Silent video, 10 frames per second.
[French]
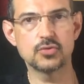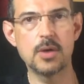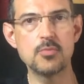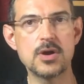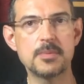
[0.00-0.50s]

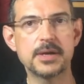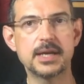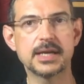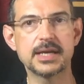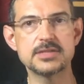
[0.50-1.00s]
Trois mois
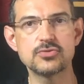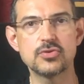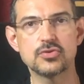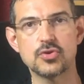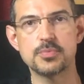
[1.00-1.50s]
après la création
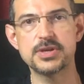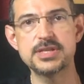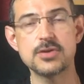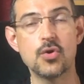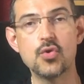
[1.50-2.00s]
de
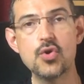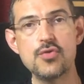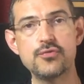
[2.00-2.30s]
l'entreprise, le